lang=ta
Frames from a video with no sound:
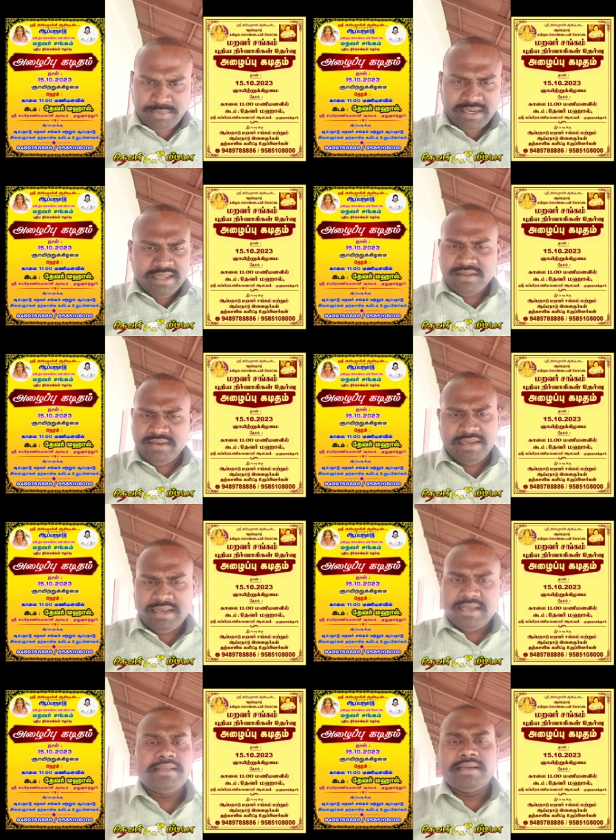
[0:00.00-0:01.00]
பெரிய அளவில்
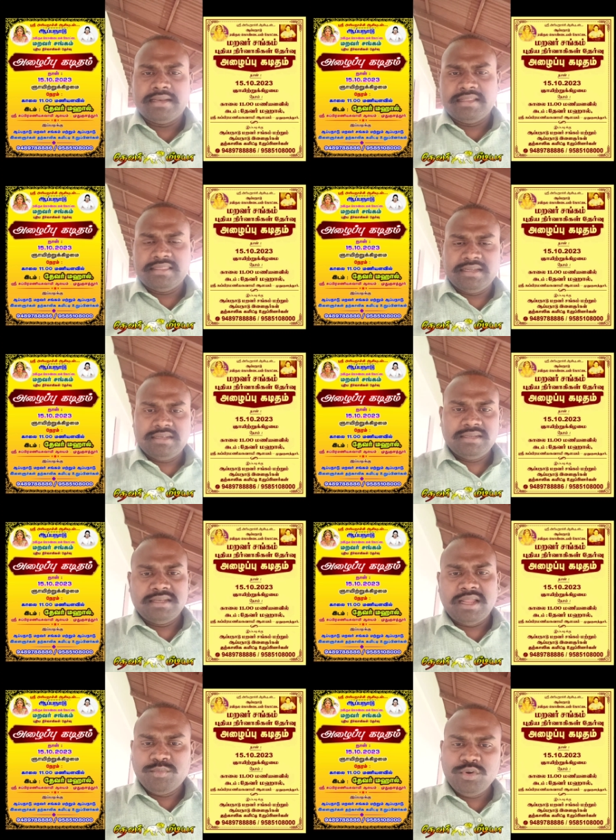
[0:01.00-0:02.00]
இல்லாத காரணத்தால்
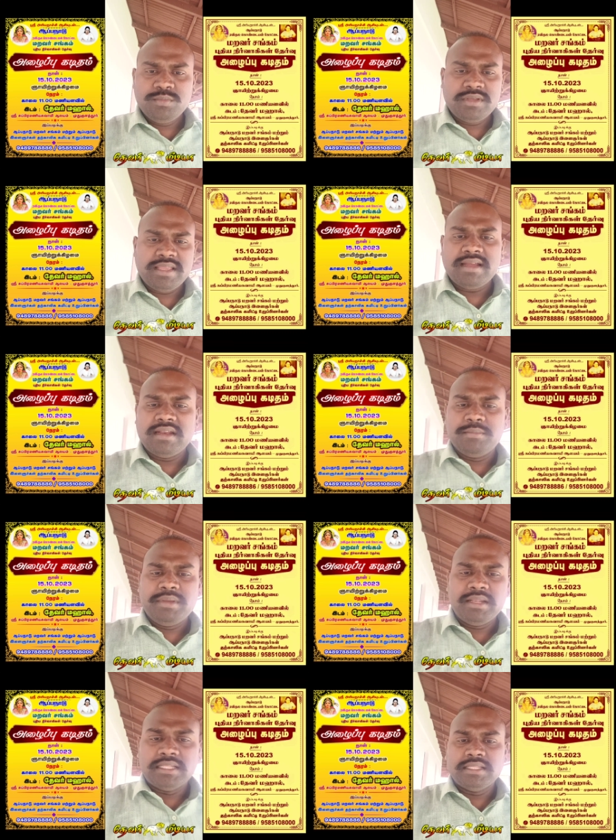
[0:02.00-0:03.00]
நாம் முழுமையாக
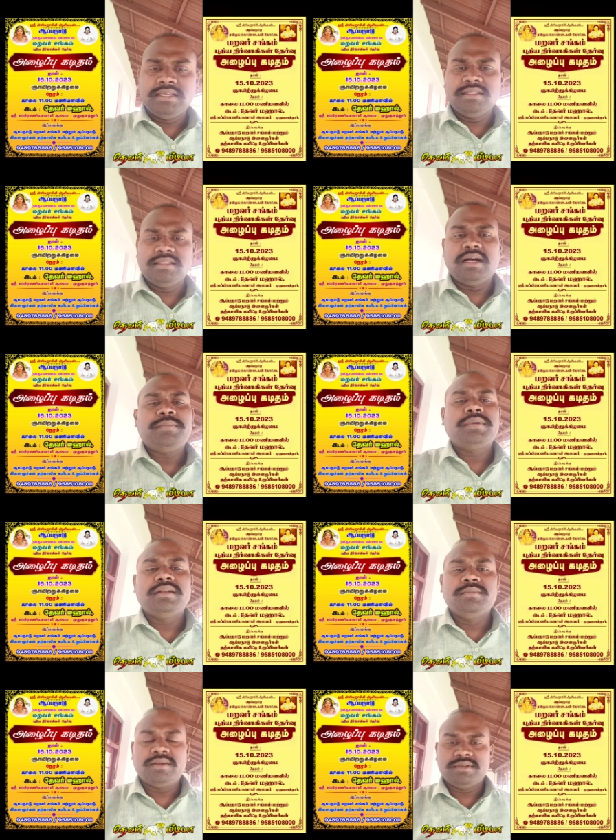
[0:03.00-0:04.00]
நம்பியிருந்தது இந்த
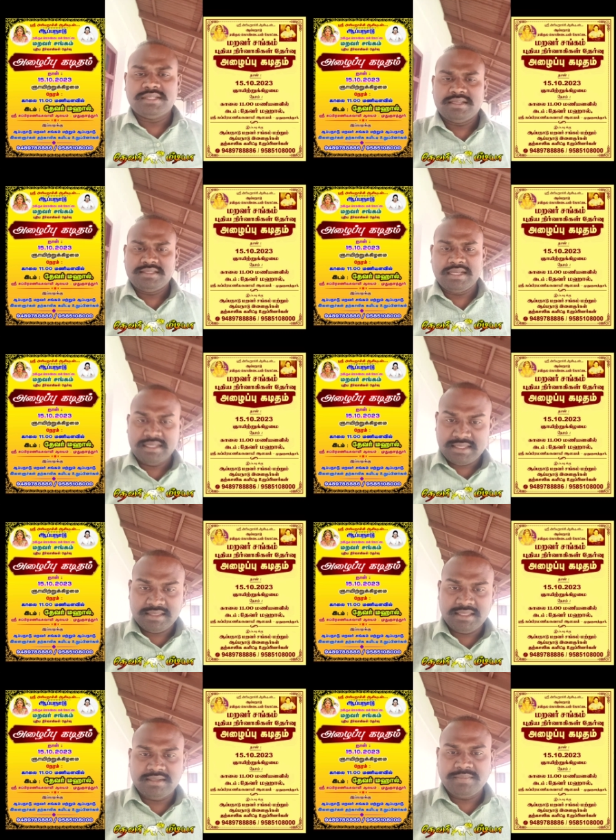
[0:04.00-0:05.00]
ஆப்நாடு மரவ
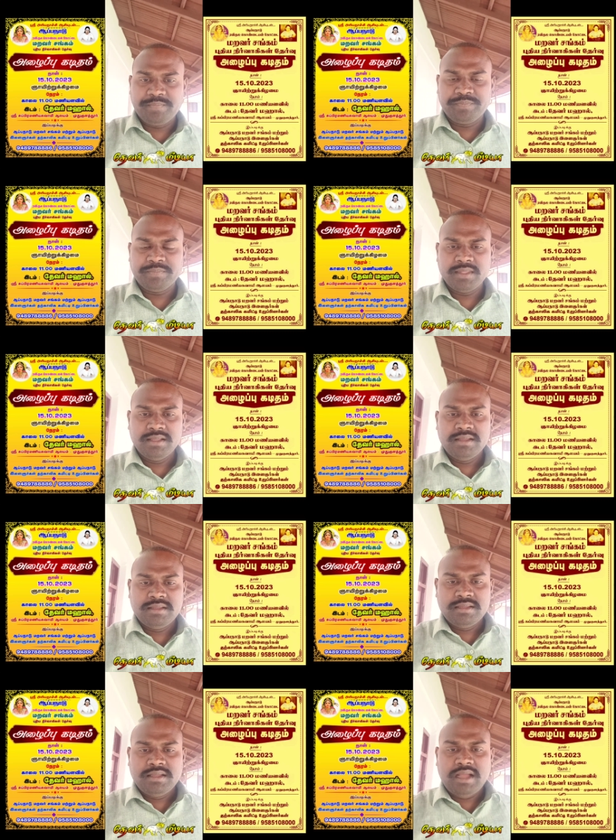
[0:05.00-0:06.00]
சங்கத்தை தான்
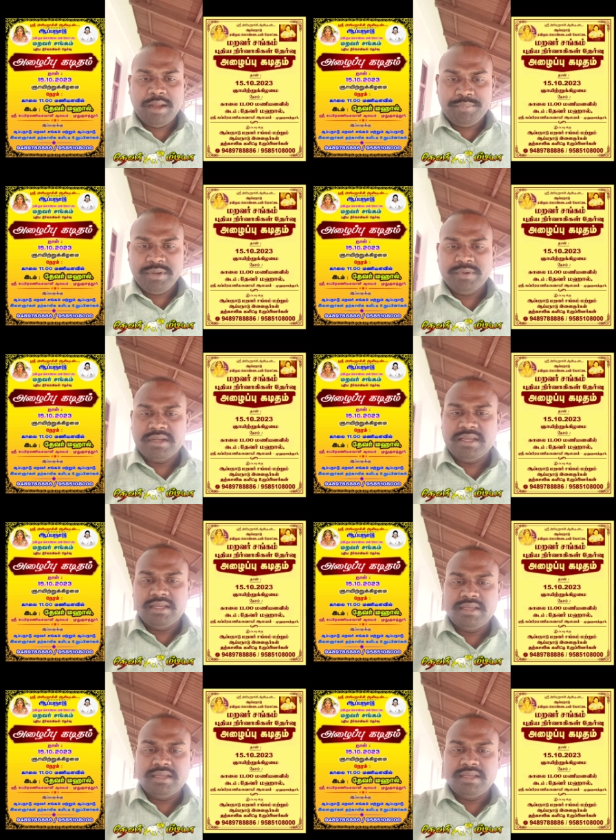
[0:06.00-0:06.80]
அப்படிப்பட்ட